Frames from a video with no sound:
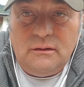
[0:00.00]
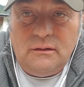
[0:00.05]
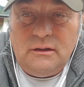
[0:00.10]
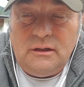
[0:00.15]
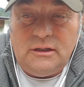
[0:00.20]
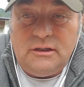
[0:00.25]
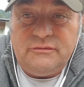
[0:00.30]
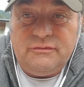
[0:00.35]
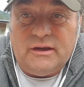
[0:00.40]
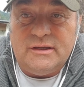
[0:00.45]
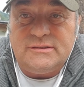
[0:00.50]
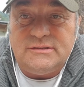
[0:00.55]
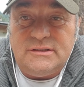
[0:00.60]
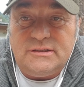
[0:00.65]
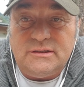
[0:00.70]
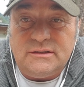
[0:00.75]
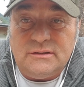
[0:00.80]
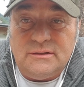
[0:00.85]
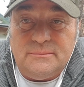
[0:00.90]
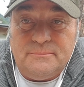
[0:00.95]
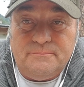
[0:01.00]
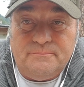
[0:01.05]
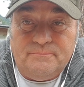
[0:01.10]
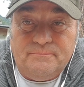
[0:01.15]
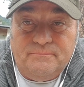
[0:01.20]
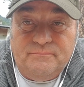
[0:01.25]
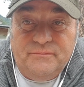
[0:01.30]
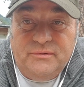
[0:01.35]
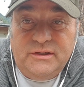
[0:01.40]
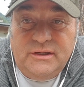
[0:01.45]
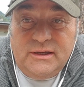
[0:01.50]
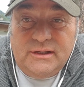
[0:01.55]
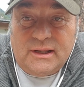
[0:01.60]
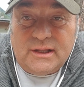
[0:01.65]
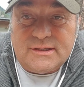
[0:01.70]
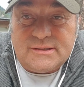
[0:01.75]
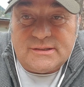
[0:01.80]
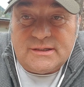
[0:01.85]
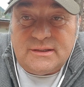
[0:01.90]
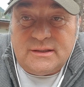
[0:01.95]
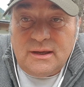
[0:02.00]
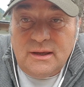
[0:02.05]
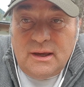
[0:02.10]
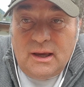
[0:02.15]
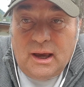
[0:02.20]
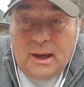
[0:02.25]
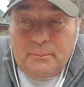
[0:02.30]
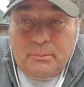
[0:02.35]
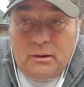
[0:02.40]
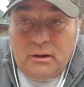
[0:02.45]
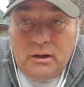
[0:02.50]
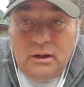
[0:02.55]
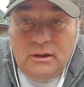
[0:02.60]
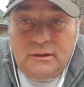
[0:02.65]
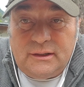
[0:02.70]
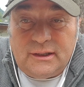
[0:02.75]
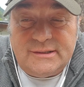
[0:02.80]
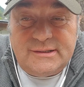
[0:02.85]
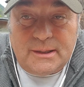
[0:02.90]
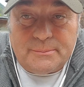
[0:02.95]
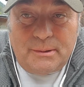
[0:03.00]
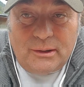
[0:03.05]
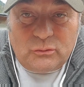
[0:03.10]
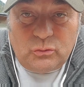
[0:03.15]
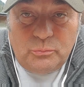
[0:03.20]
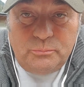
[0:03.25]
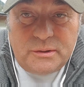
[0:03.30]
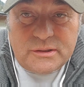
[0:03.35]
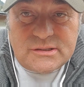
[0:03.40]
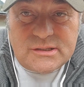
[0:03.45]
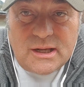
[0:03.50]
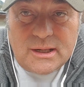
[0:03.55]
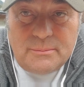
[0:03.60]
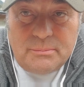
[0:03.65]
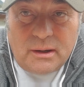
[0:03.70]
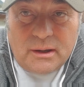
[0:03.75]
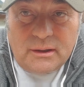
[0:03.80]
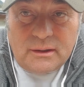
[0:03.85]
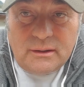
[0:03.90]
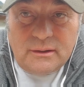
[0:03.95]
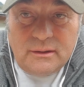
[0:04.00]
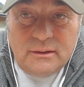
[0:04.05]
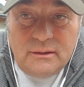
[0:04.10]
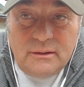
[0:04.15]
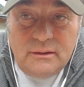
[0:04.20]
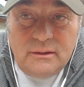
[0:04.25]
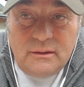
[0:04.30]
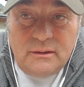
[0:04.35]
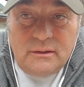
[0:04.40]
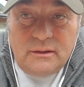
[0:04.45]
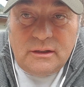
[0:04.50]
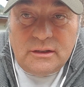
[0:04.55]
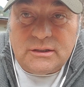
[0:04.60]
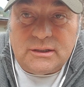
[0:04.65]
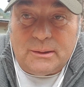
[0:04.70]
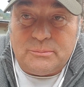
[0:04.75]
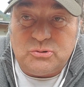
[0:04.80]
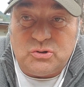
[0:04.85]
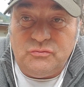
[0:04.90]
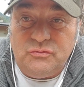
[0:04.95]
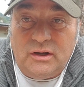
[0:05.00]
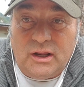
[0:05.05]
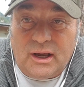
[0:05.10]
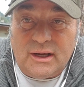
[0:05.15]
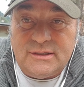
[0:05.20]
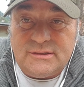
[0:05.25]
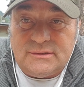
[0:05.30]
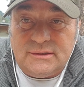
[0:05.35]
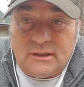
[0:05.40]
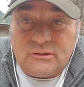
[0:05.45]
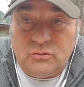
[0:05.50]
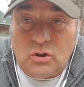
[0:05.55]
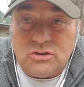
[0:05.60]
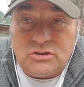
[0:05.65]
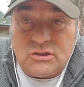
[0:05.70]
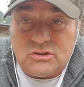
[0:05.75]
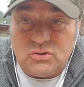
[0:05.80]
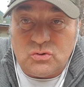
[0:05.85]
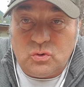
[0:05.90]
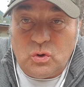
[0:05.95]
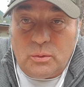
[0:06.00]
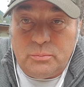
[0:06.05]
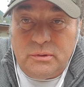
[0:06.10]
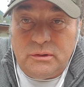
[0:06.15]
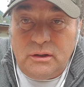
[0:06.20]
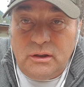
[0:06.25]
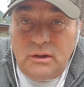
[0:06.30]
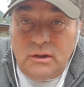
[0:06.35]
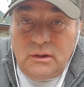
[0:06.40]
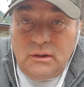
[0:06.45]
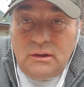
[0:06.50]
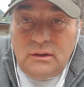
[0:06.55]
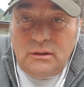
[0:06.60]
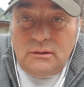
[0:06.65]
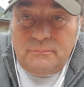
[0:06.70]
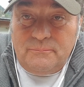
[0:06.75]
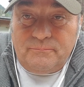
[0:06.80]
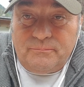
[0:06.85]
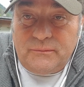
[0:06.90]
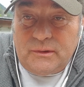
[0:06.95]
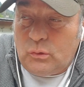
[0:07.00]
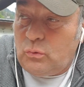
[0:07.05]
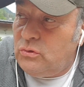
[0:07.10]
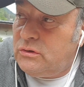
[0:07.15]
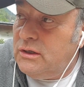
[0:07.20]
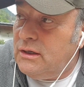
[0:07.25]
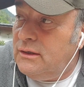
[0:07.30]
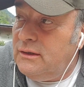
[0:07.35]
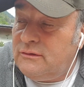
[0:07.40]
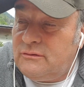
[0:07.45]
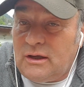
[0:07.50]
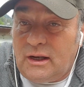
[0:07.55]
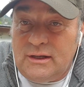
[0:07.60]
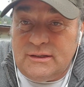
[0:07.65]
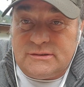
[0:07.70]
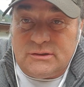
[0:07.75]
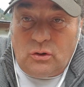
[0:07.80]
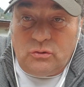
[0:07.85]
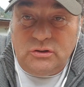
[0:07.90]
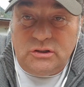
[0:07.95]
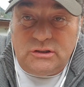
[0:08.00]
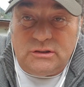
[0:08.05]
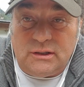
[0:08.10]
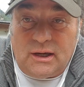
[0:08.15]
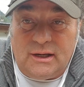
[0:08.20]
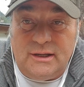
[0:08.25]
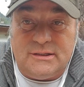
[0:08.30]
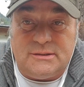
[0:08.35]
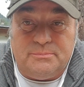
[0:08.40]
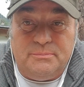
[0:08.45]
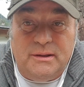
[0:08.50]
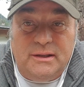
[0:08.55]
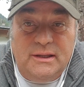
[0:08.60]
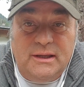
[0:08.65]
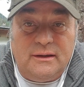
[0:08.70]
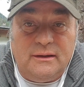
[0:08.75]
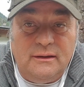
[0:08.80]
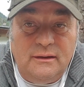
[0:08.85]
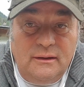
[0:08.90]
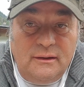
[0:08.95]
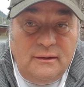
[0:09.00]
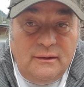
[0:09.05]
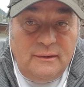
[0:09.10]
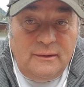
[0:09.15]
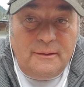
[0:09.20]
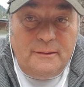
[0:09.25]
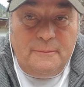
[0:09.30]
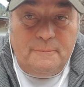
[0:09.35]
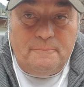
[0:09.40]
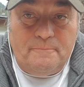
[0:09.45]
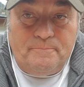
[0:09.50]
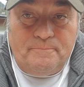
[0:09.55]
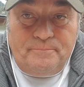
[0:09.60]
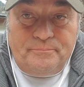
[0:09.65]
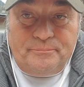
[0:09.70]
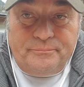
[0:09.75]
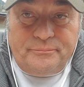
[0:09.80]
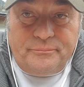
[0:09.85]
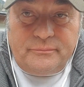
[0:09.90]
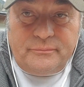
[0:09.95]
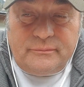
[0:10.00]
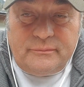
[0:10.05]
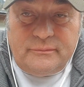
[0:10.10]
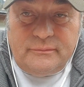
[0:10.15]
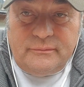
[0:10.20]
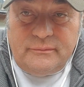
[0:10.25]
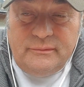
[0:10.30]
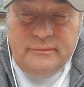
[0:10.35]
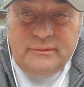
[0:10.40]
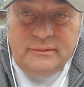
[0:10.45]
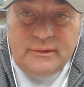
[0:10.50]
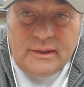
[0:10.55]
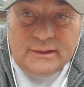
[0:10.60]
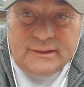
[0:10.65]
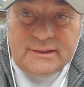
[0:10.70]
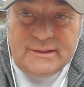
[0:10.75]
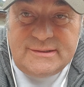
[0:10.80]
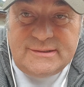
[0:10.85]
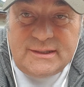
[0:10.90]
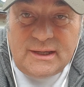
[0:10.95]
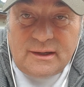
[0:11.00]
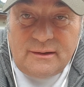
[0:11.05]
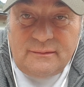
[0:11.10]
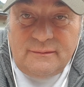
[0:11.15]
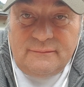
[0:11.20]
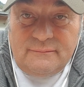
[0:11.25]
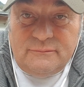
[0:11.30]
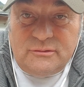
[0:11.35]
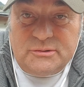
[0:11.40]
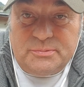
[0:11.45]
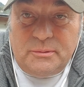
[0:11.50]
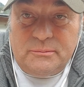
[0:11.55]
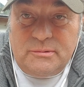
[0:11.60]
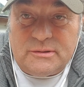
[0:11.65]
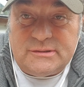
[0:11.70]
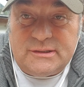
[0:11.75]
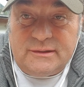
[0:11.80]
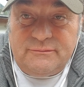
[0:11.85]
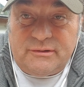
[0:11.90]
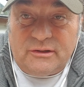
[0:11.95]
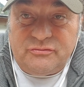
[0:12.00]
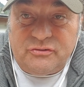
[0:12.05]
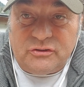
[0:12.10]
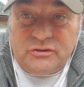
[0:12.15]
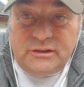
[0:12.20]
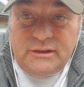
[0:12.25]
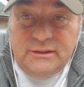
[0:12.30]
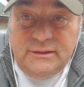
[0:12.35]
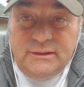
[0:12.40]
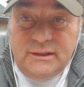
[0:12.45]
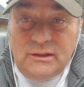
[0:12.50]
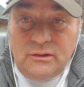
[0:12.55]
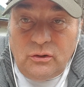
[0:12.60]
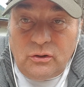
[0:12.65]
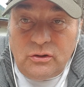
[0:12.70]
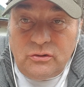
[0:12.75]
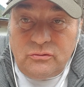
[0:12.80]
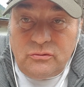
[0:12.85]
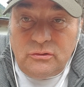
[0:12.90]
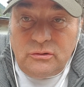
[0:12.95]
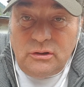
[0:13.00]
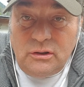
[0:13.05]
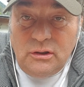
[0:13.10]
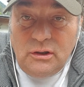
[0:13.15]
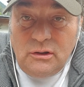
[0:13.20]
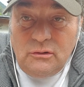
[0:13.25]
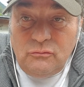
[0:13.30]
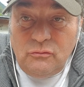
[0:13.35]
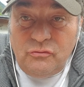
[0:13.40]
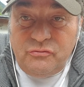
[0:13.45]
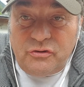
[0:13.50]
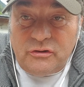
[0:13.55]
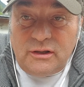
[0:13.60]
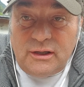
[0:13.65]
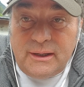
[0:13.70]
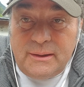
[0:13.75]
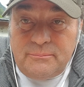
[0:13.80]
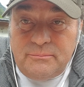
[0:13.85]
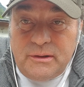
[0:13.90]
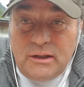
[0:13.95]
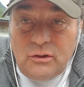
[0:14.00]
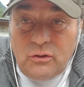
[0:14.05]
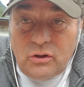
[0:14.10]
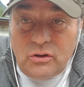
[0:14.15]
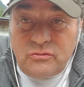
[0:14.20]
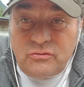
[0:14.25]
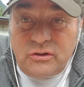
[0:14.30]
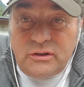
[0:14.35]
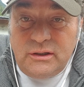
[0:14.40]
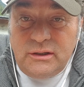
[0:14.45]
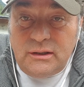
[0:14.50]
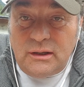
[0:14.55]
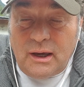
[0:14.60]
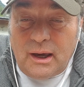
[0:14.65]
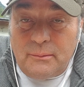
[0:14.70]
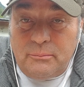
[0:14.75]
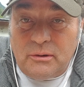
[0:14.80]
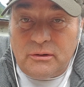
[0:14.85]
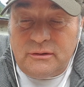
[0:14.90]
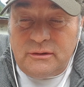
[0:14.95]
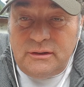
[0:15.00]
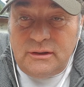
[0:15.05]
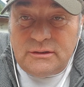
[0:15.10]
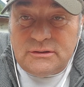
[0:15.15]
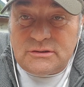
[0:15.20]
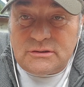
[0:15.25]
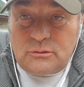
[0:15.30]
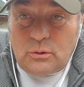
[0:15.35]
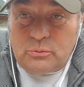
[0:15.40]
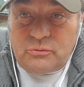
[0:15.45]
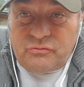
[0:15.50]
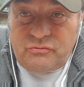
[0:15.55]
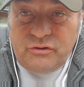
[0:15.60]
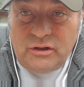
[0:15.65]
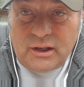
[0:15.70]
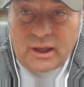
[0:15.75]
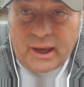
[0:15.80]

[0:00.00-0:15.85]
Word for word: Ich weiß nicht, äh, wie ihr das seht, aber das ist ja bald unbezahlbar ich habe schon wieder Angst, nach Deutschland zu kommen. Ähm, ja gut, hier in Italien ist auch nicht alles billig. Ähm, das ist ja, muss man immer sehen, was verdienen die Leute, wovon leben die Leute hier. Aber hier ist, glaube ich, viel